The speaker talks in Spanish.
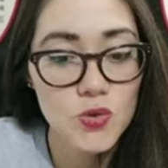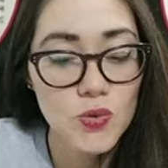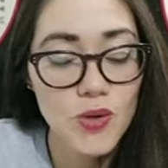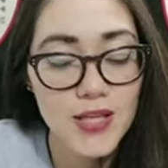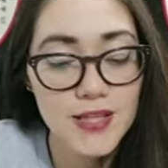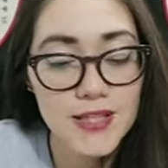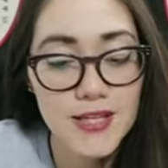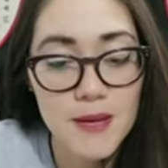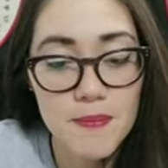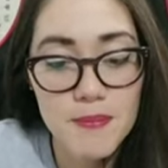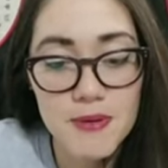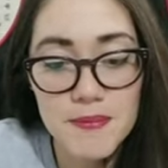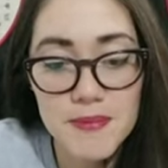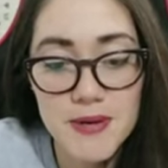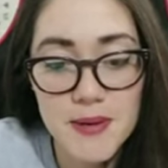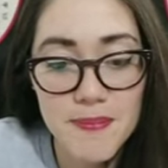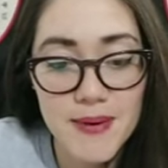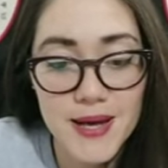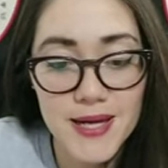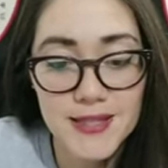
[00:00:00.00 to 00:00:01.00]
Durante la
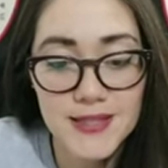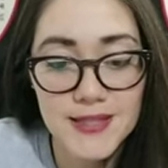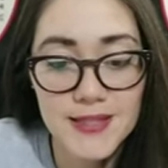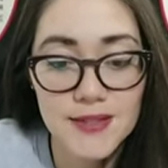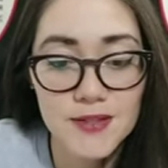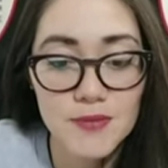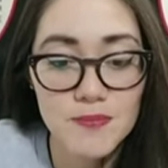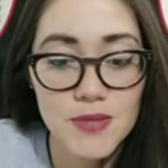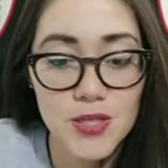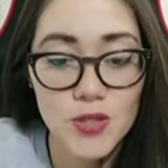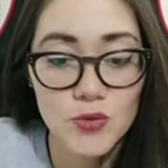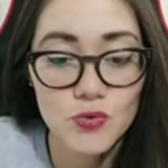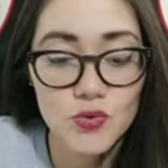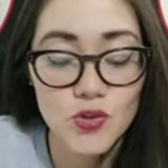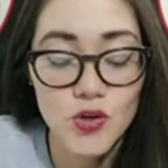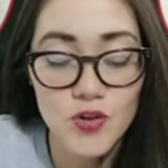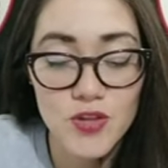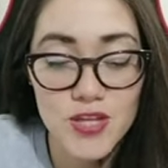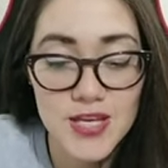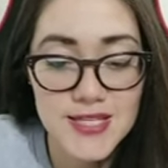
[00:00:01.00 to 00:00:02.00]
primera parte,
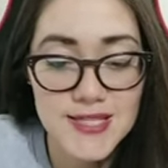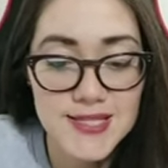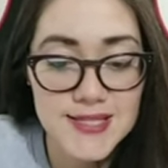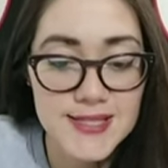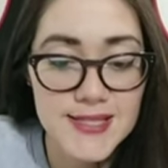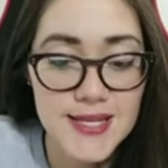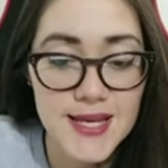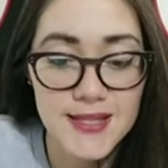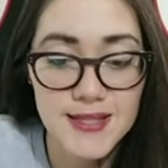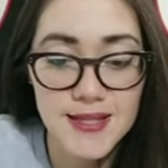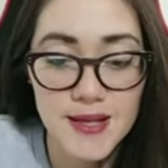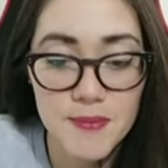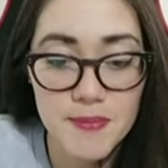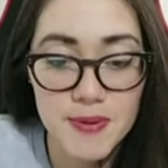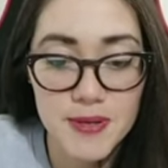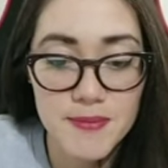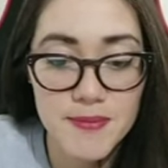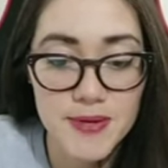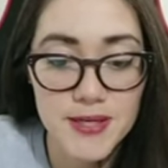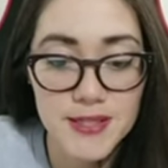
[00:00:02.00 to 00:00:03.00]
minuto 17
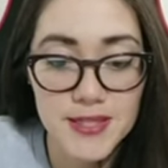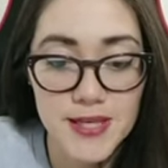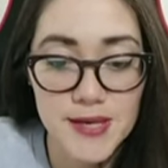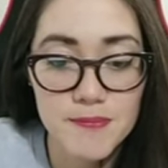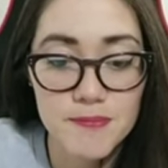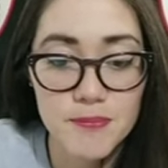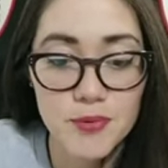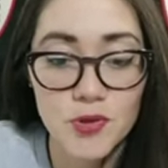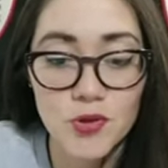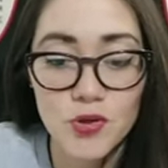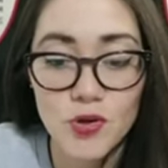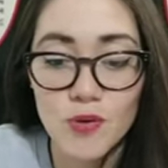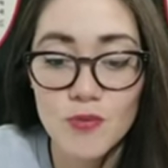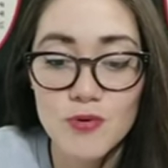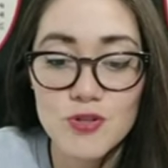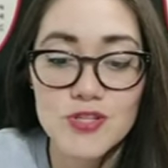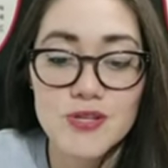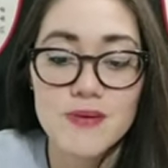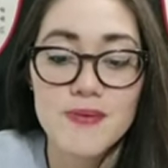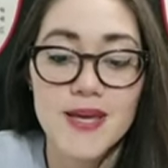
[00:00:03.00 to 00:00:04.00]
del primer tiempo,
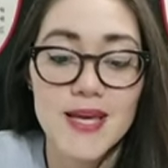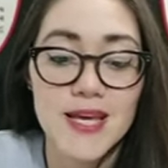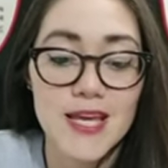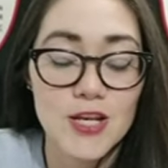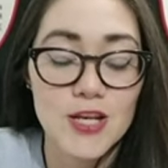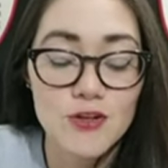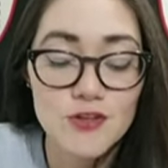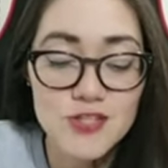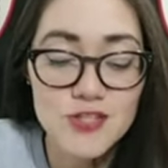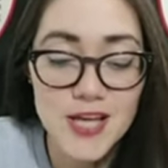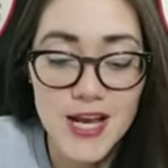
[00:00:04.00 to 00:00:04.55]
como se ve que no